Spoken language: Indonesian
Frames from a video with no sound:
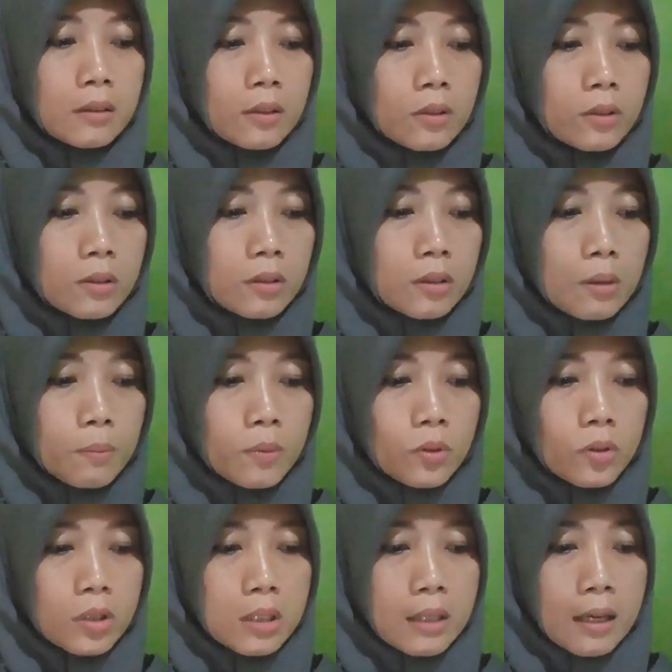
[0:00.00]
terus
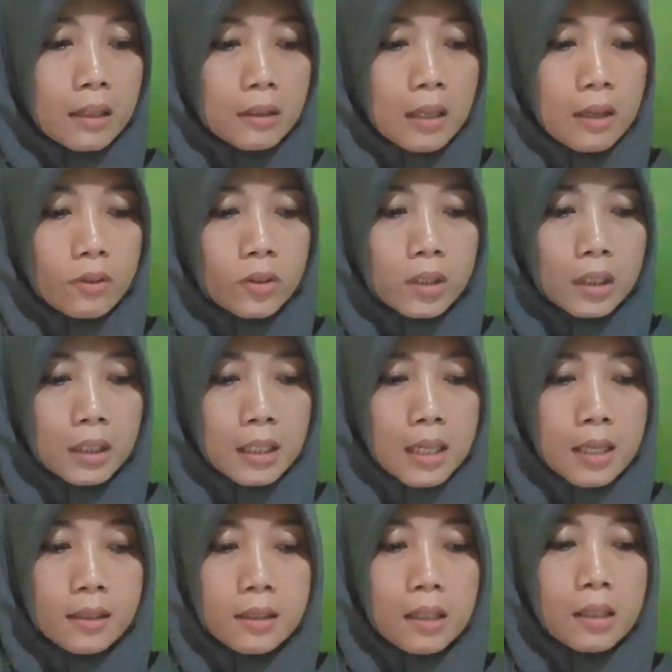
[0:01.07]
kemudian harus
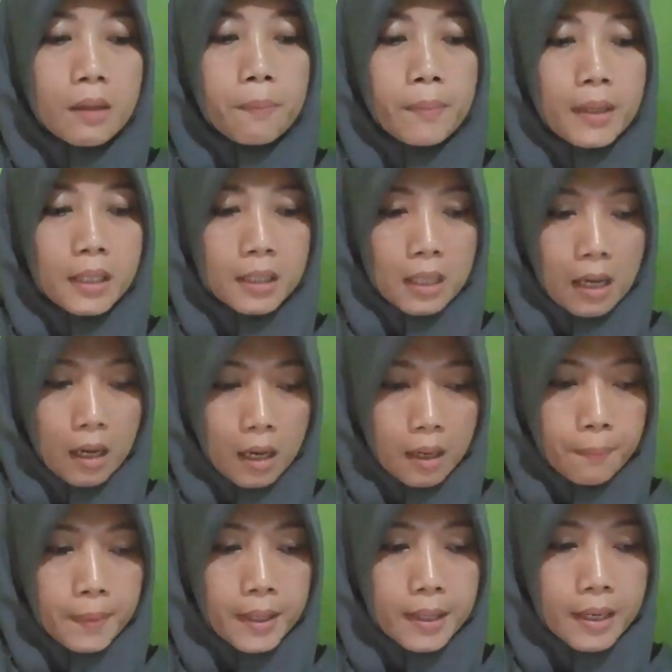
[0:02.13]
segera
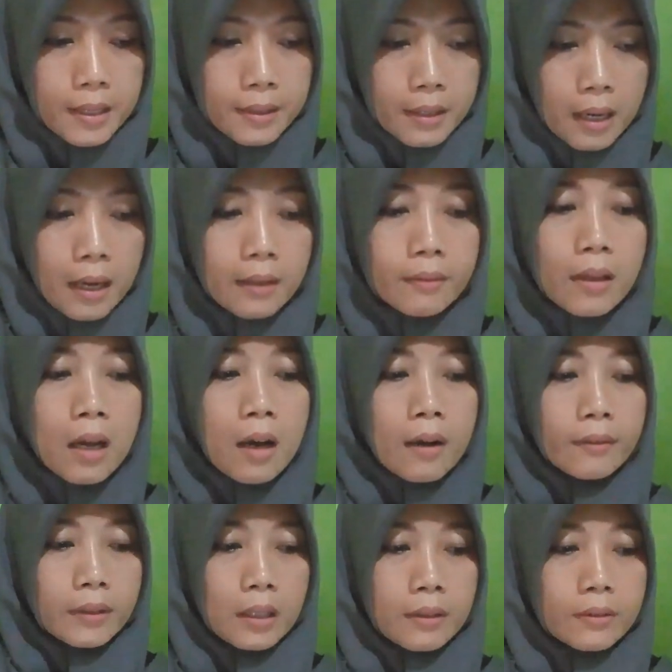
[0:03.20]
diperiksakan pada saat
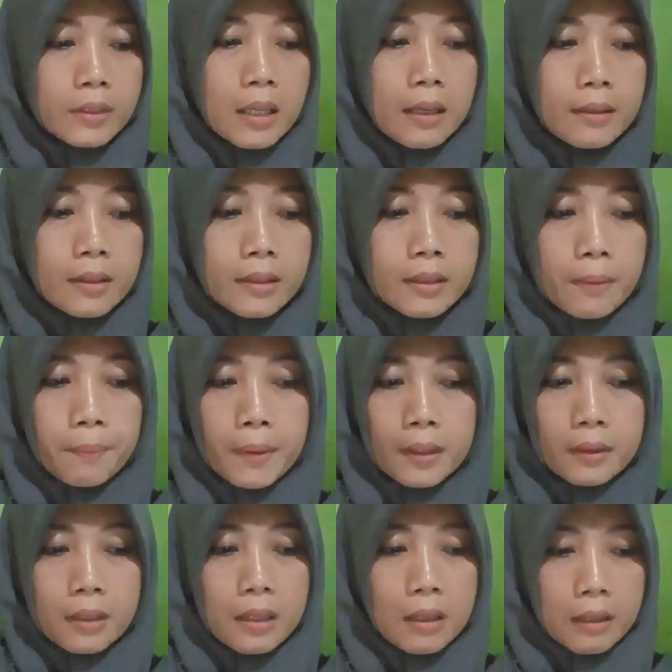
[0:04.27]
terjadi
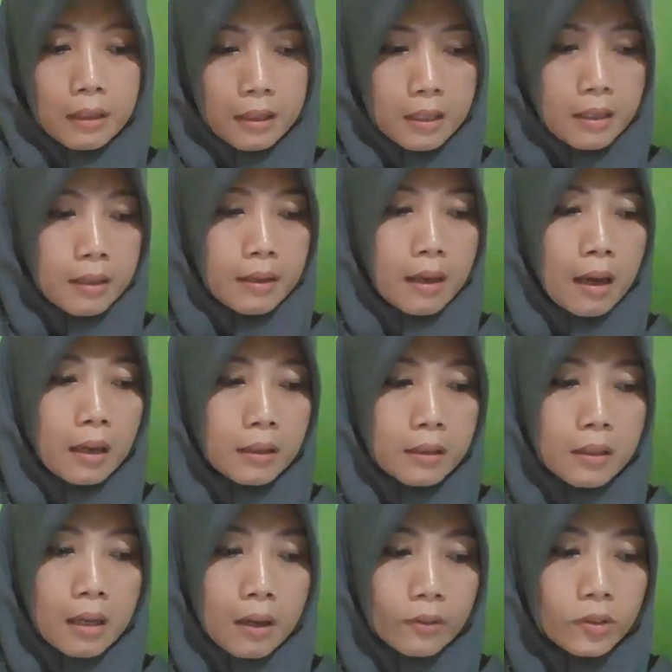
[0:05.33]
seperti ini ya
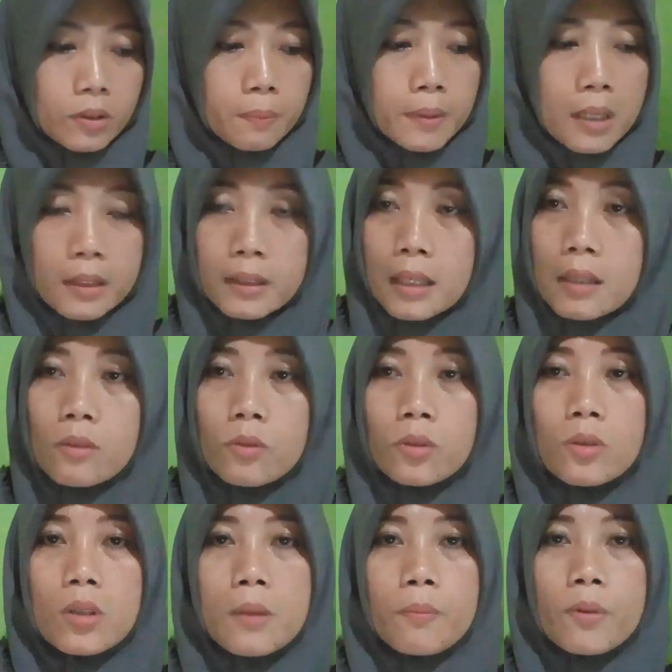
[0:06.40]
ini harus diperhatikan
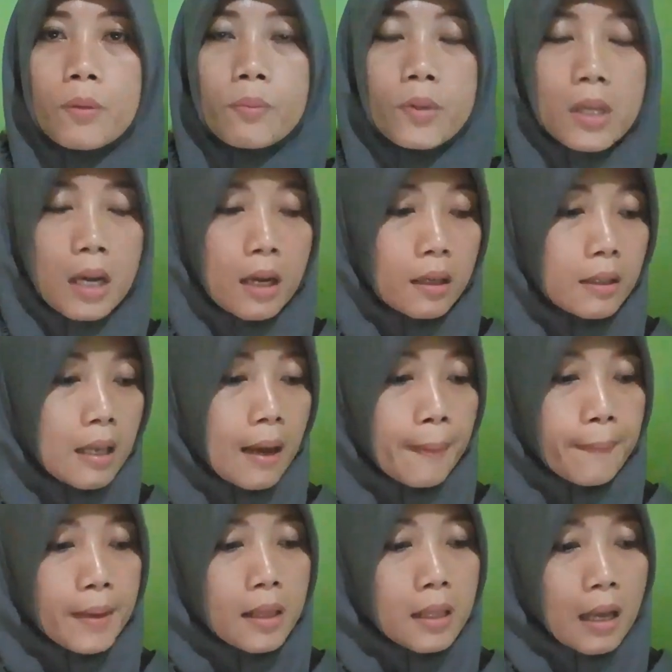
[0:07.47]
untuk ibu-ibu yang
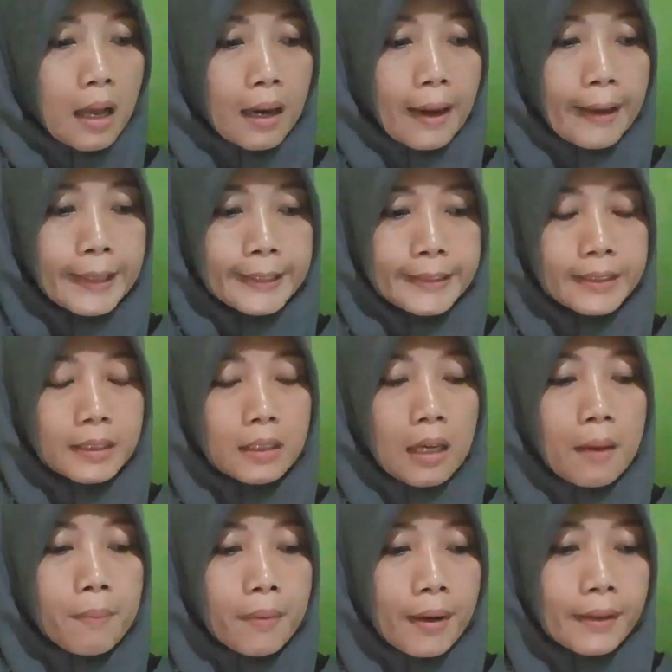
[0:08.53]
hamil yang lain
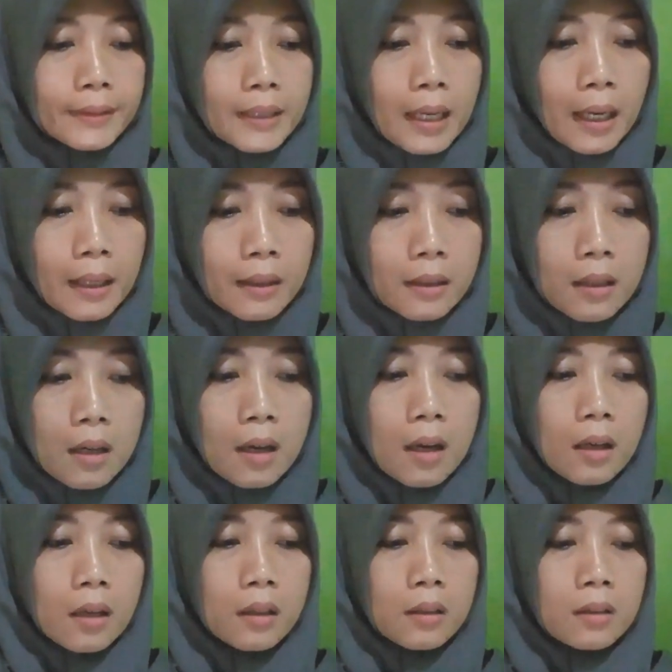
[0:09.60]
jika merasakan
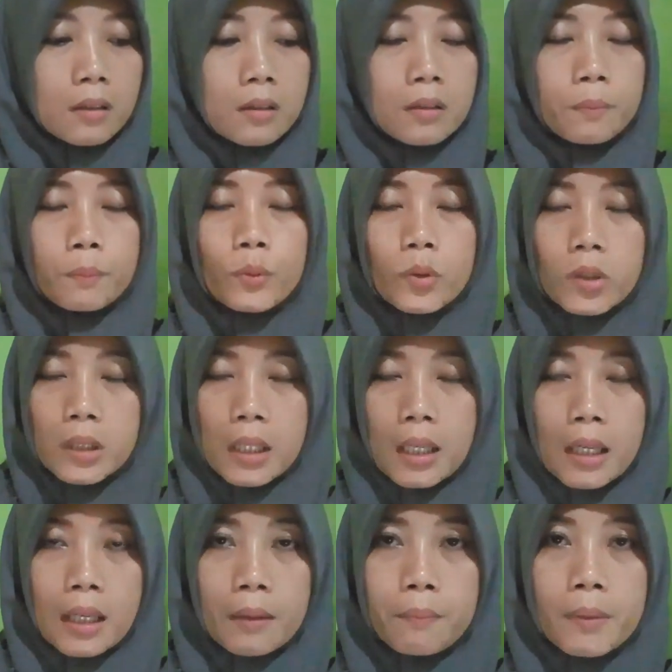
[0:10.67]
e,
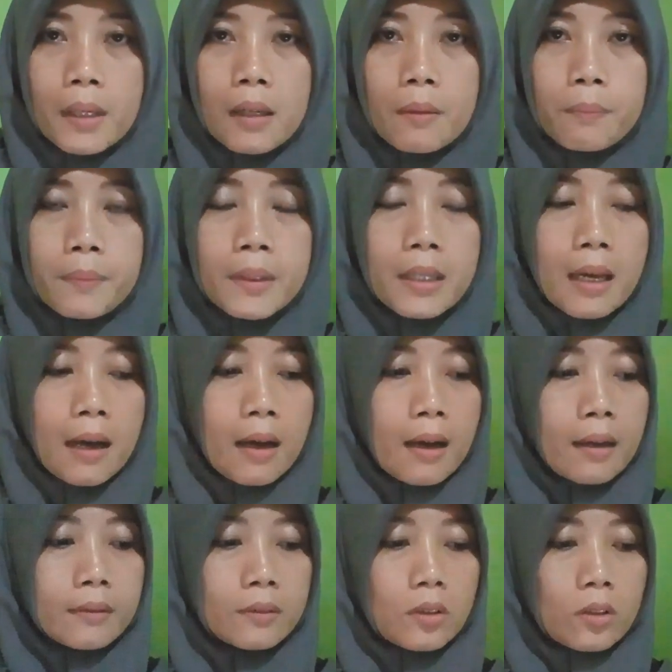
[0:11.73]
pusing
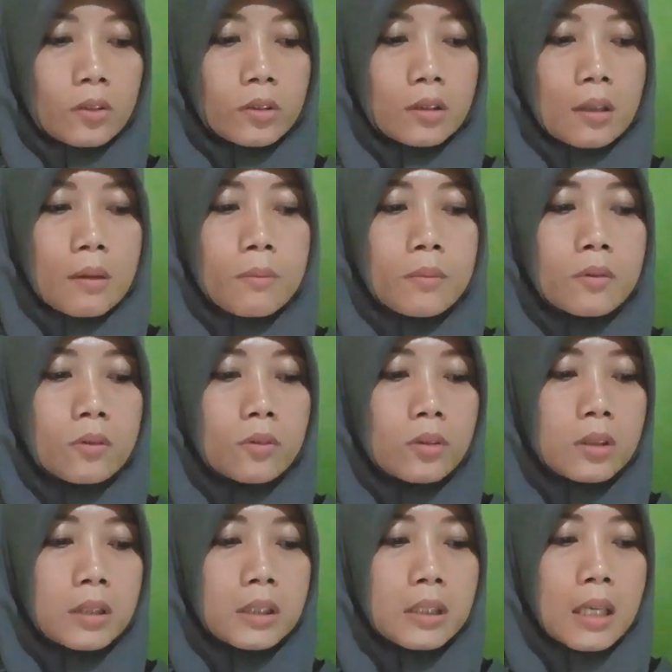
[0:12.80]
berlebihan terus
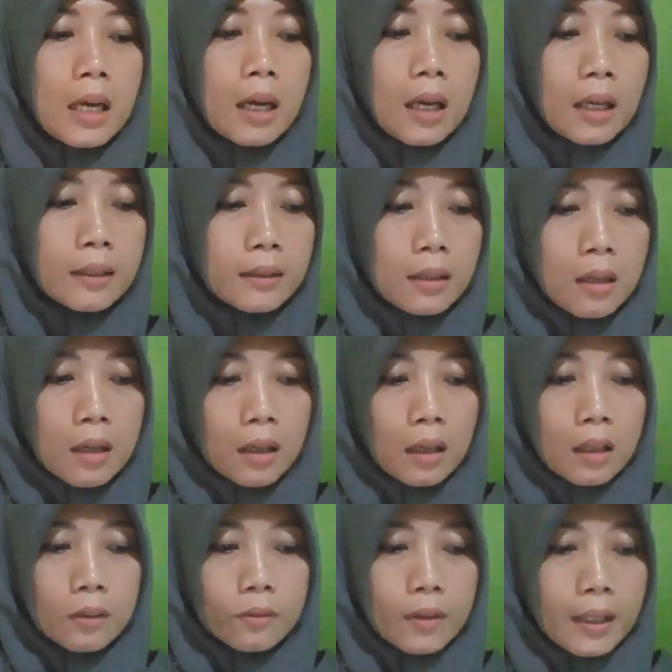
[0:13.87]
kemudian
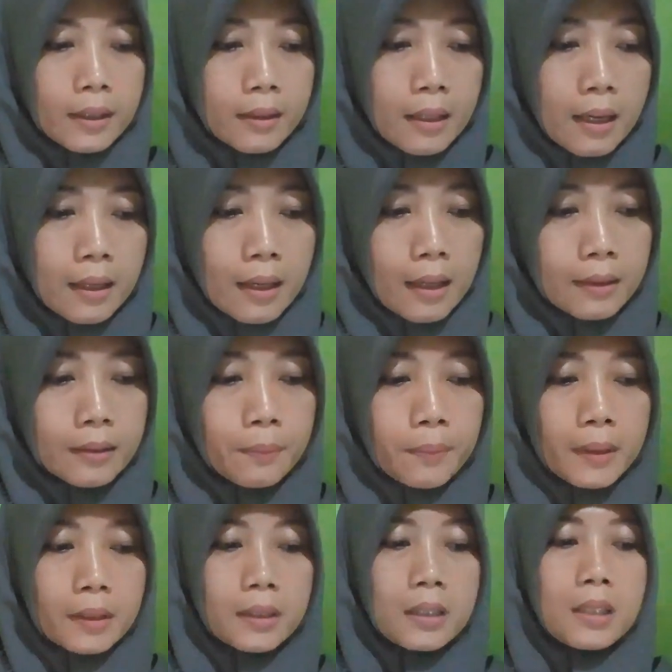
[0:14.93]
keluar darah
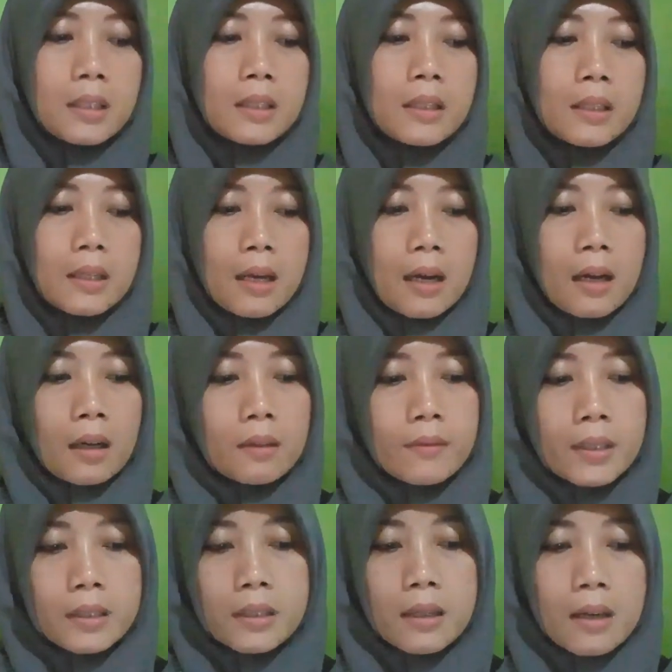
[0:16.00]
seperti ini ya
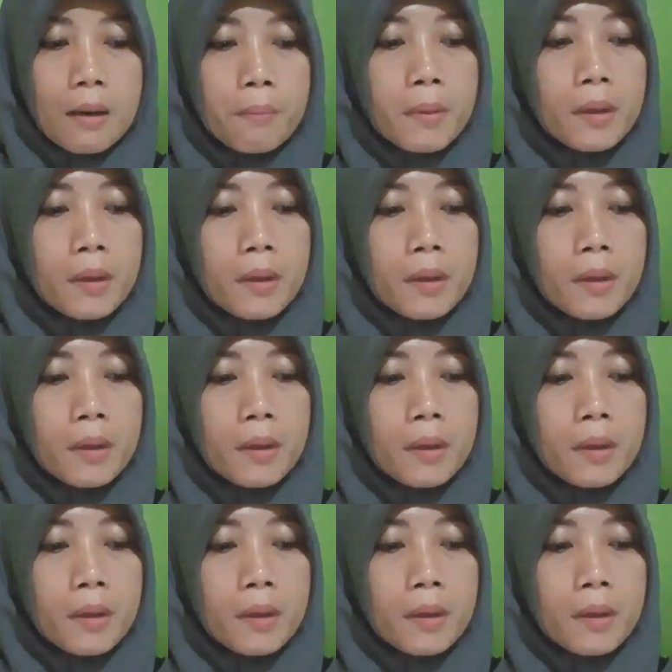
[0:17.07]
keluar darah